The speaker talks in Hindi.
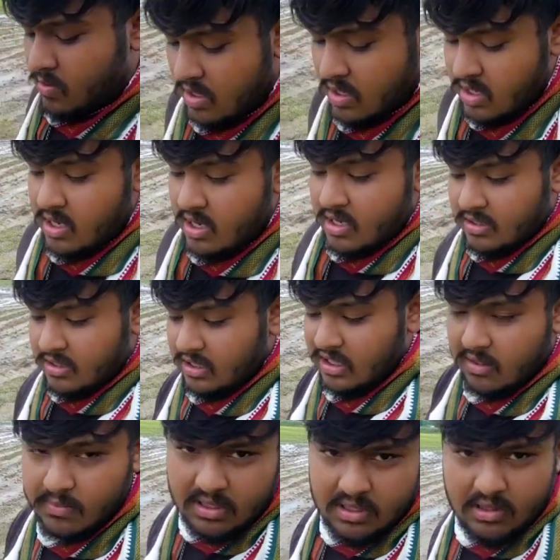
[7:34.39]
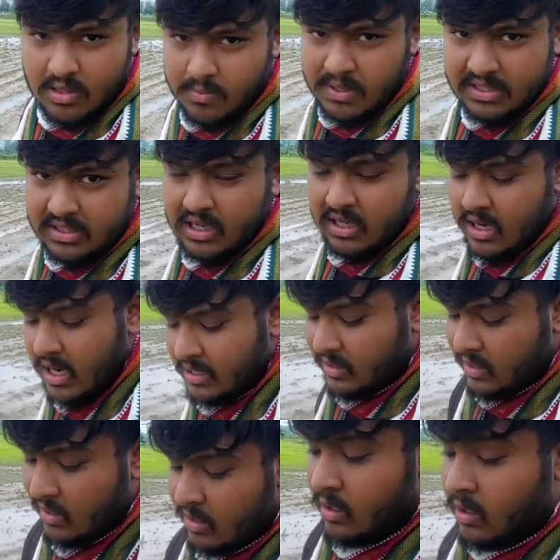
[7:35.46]
हूँ सिटी में जितने मच्छर काटते हैं
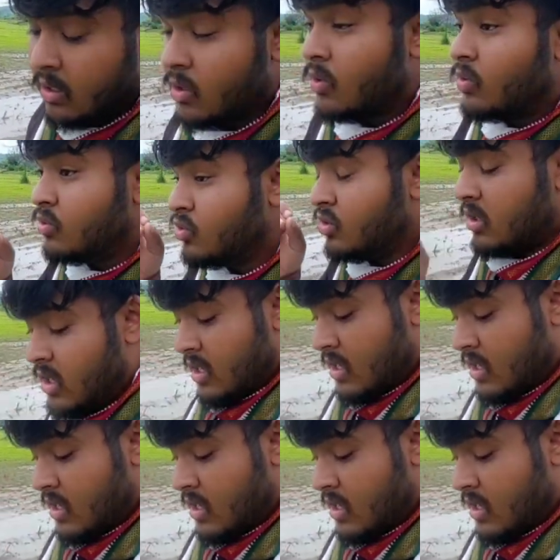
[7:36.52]
ना उनसे